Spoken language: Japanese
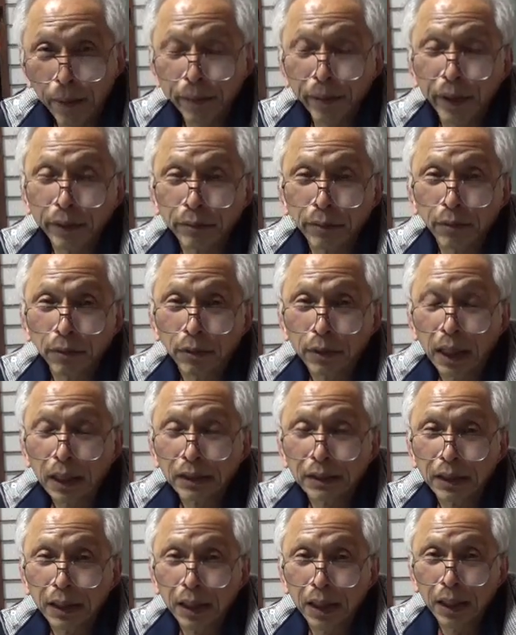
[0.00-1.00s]
間もなく
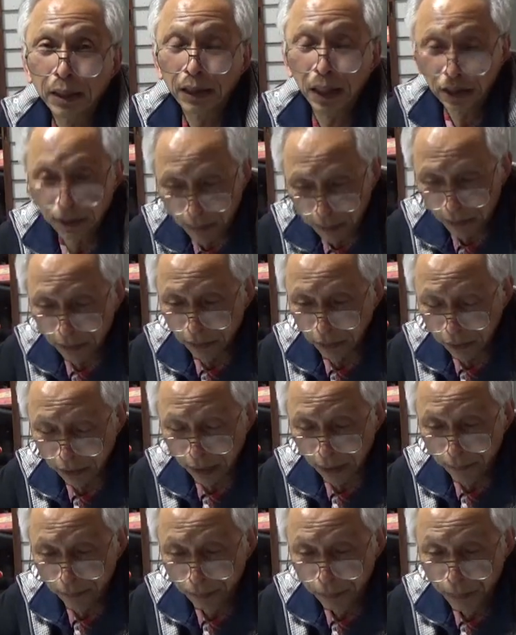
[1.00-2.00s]
完成いたしますの
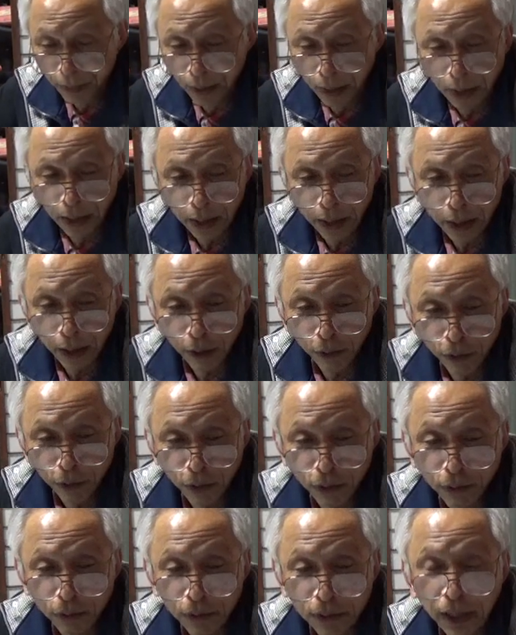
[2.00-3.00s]
で、えー、ご
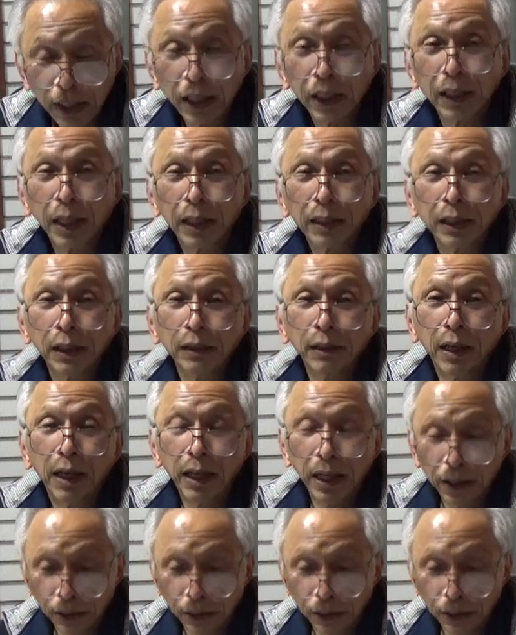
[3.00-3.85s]
協力いただいた方にあり